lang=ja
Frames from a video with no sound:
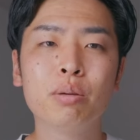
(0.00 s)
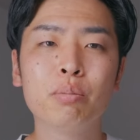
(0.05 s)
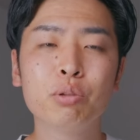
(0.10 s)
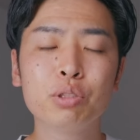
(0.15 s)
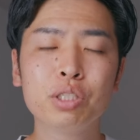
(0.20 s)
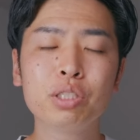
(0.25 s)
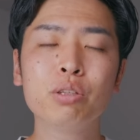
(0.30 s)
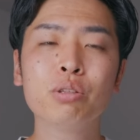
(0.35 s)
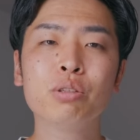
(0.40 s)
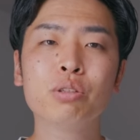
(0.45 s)

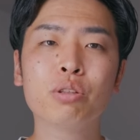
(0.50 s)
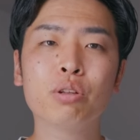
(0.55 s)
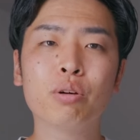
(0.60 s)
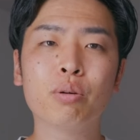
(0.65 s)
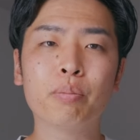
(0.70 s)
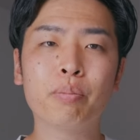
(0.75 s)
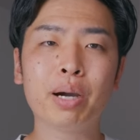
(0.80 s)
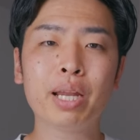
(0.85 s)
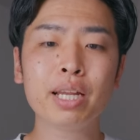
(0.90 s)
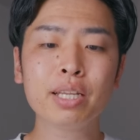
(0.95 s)
もちろんそ
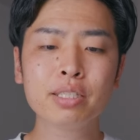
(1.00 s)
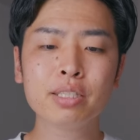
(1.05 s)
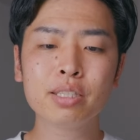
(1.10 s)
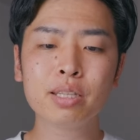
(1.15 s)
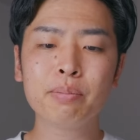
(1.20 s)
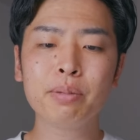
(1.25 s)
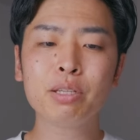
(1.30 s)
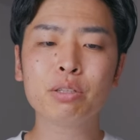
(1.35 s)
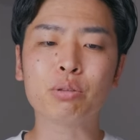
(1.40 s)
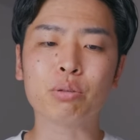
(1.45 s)
のバランス
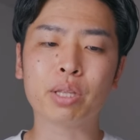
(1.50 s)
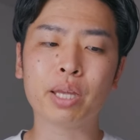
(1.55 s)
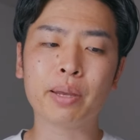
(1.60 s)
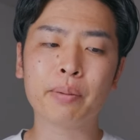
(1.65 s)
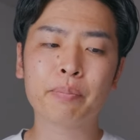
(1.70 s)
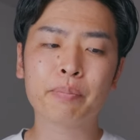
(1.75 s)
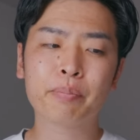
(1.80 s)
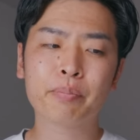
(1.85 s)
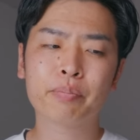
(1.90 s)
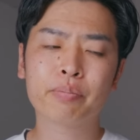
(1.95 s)
で見ると
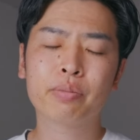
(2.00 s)
ね、